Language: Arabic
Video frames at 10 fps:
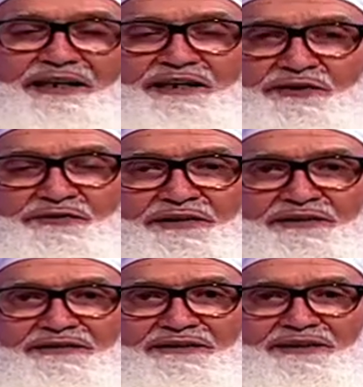الرفق
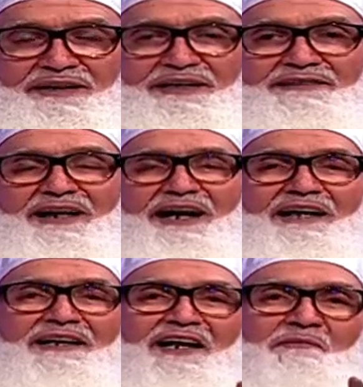
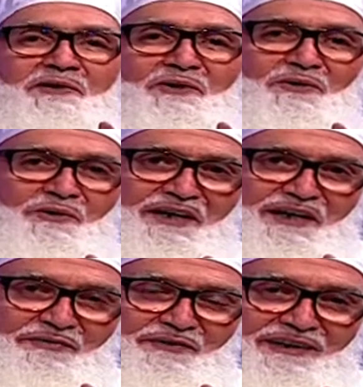تخلق بخلق
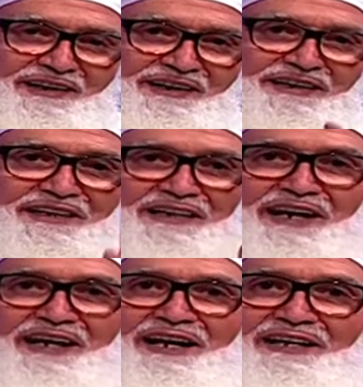الرفق
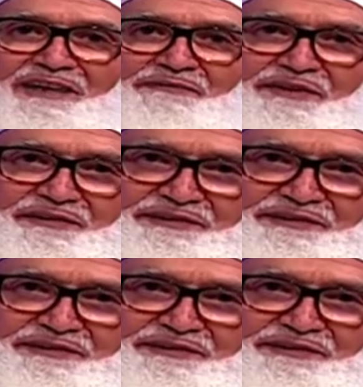لتنال هذا الفضل